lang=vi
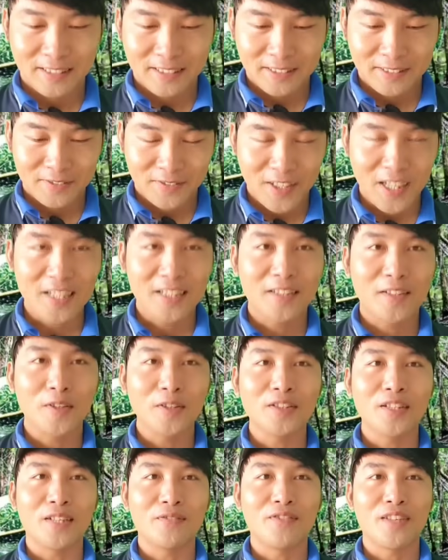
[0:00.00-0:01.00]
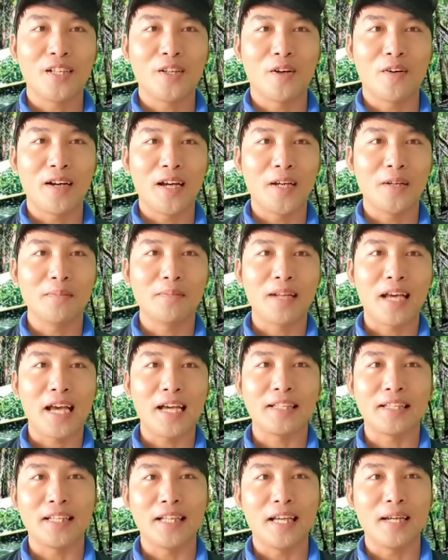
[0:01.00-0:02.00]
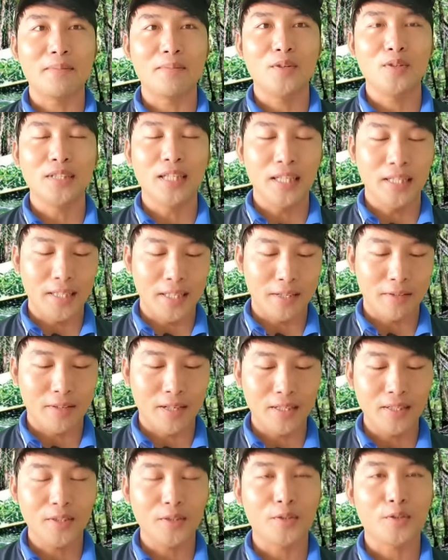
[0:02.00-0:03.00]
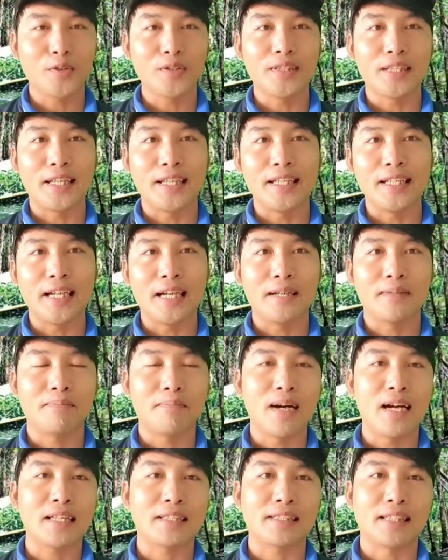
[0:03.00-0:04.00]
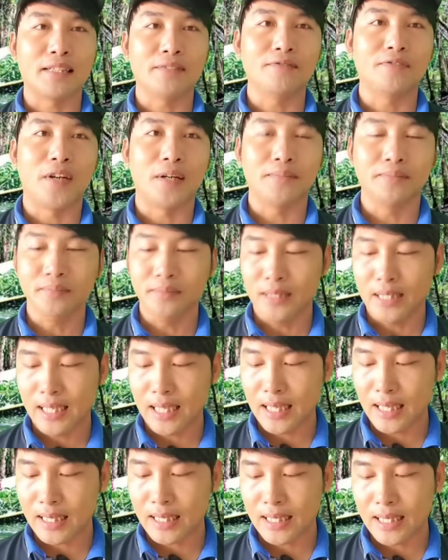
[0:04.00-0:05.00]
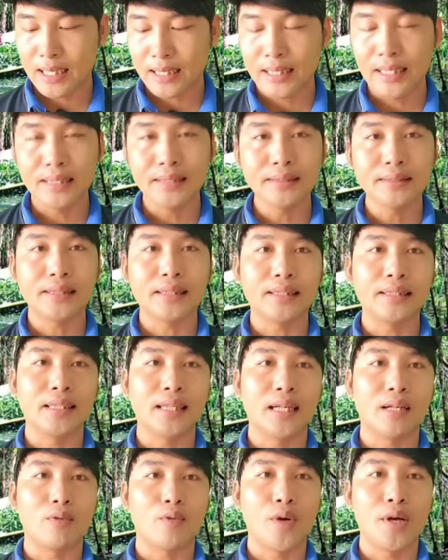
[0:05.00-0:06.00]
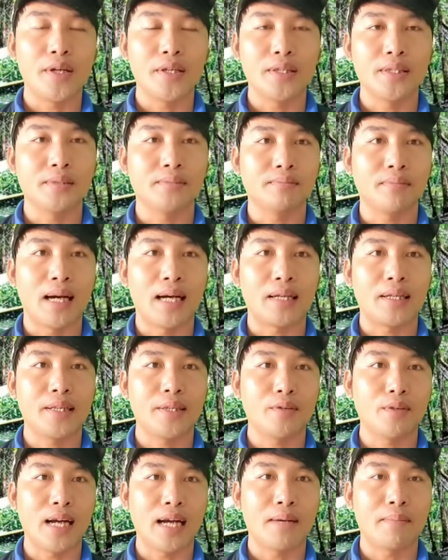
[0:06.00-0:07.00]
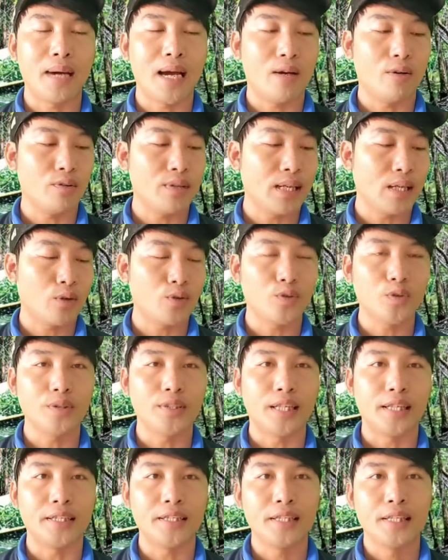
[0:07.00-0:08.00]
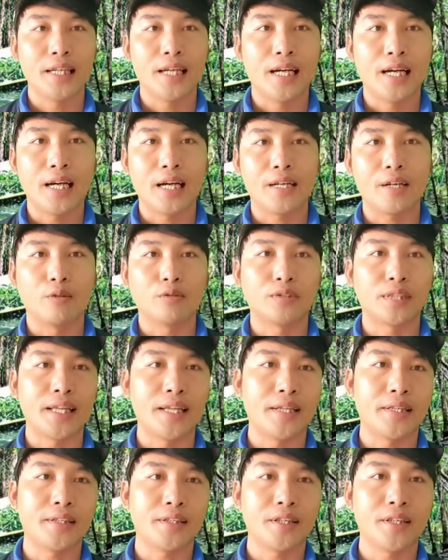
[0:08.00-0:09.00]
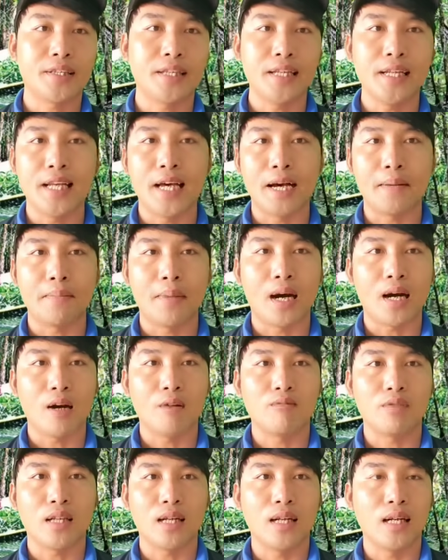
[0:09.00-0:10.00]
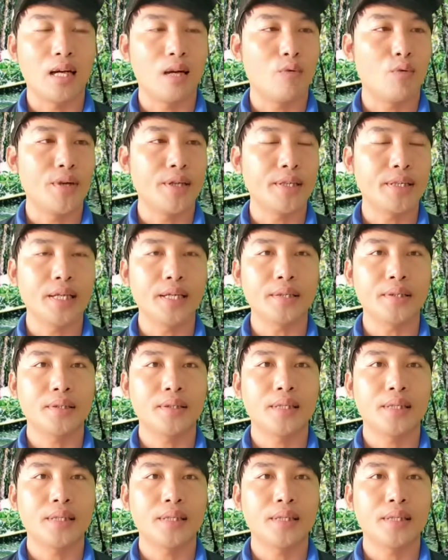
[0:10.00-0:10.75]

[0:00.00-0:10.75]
Vâng, cuối phần video ngày hôm nay thì em muốn giới thiệu đến cô chú anh chị à, ba sản phẩm à, đến từ à, quê hương Bạc Liêu Cà Mau nha cô chú anh chị. À, đầu tiên đó chính là mật ong rừng nguyên chất